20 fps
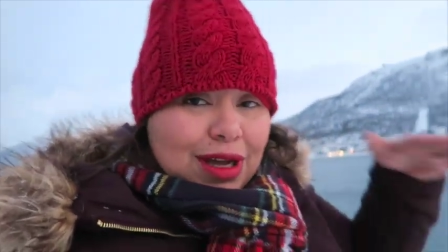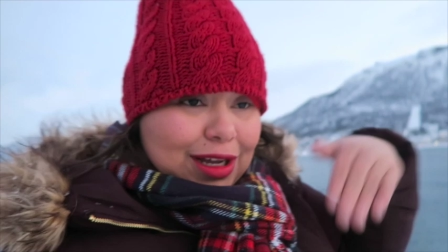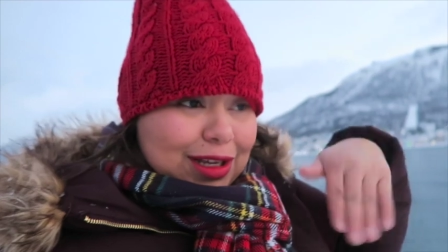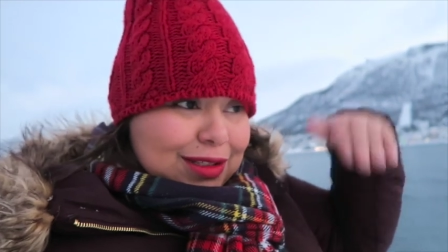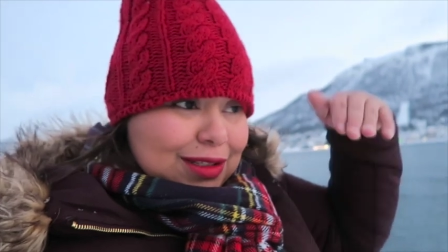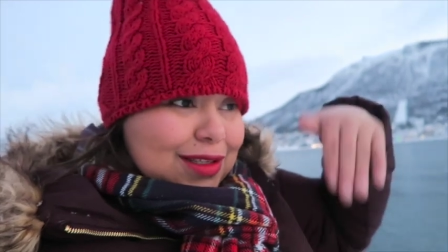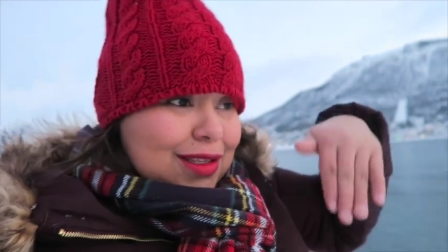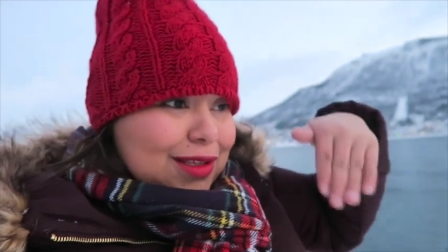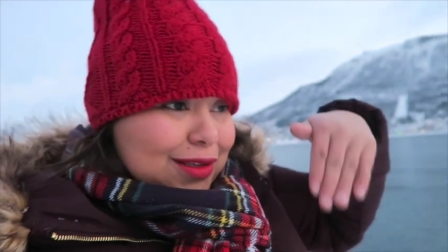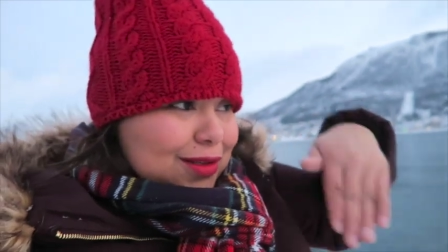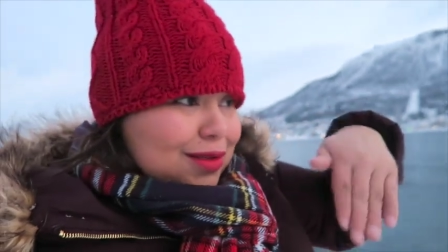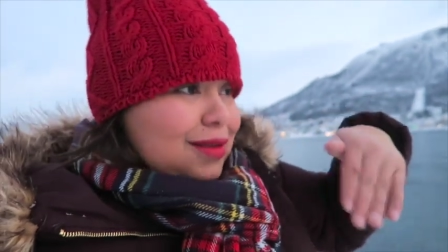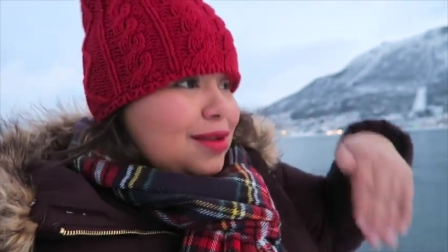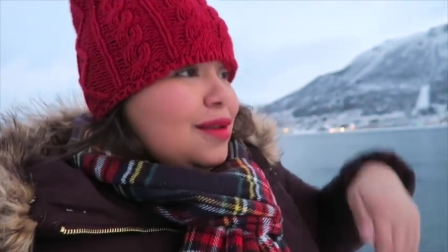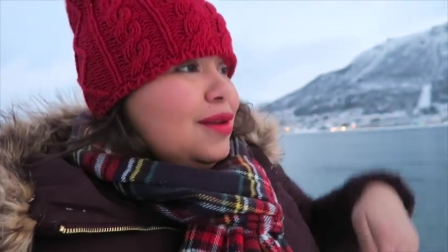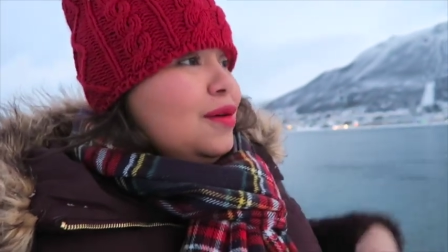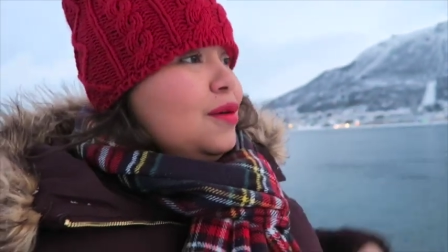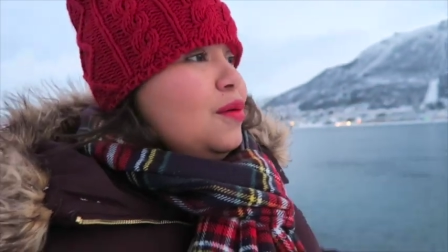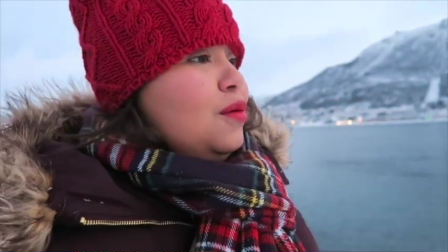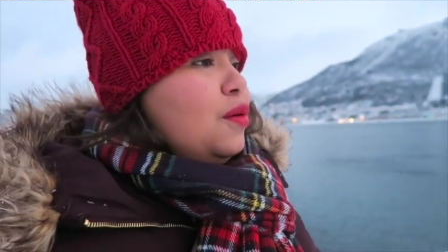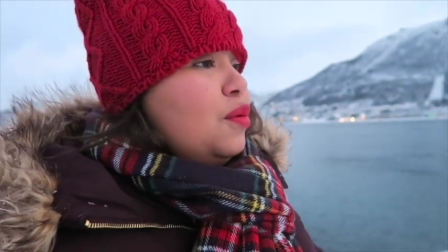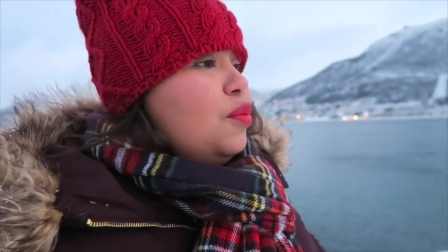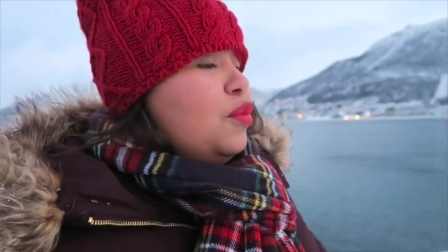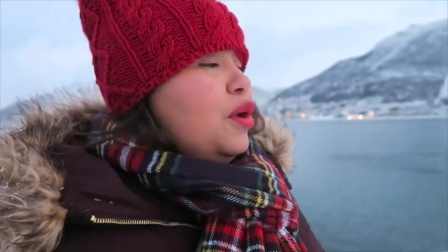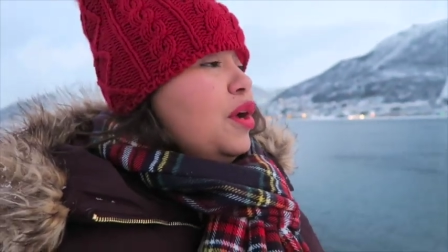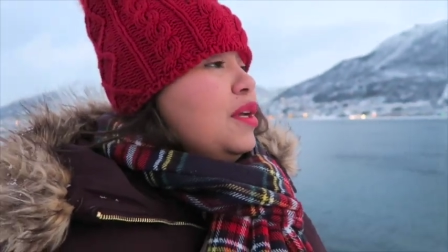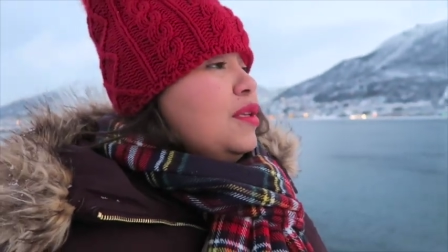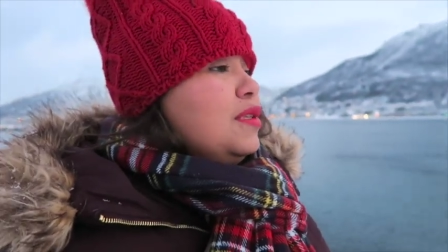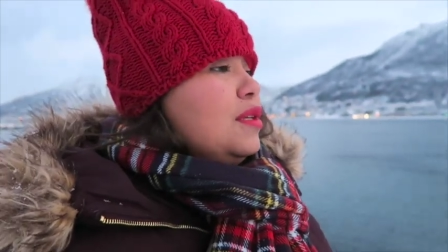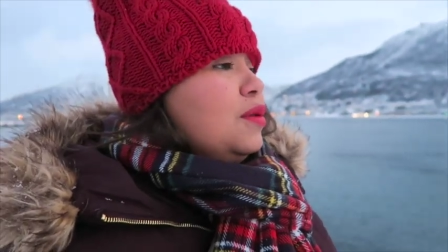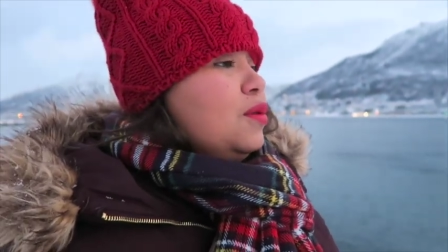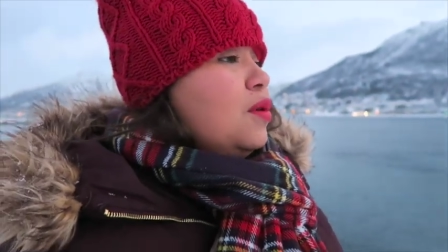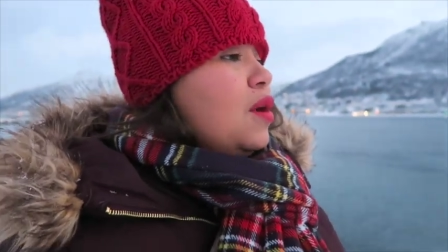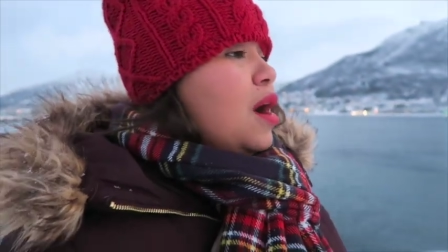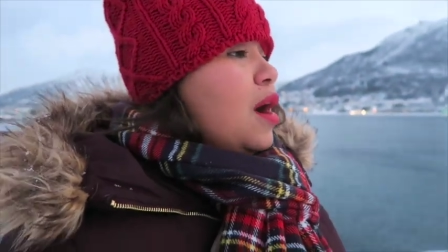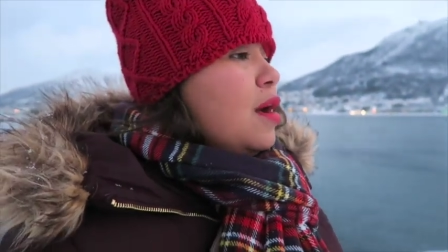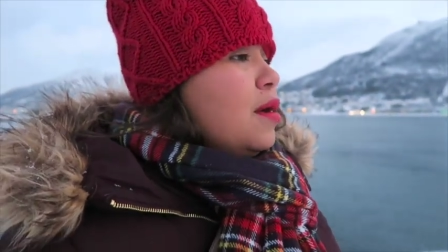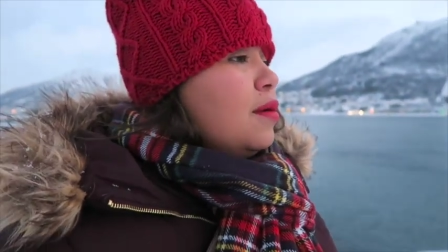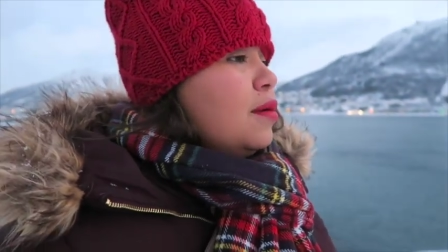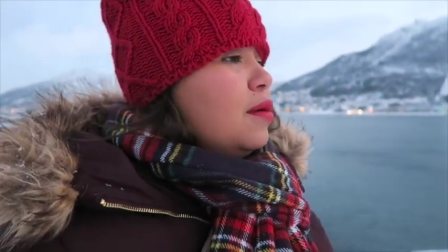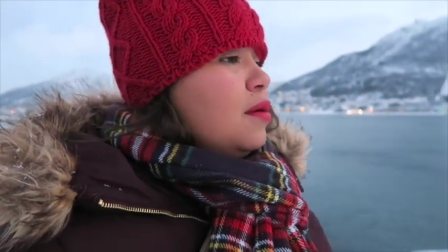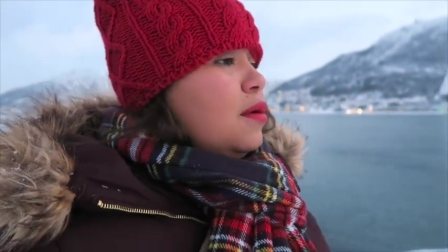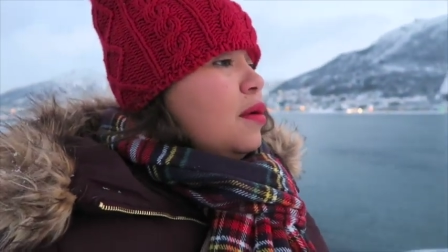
assim como é esse lugar.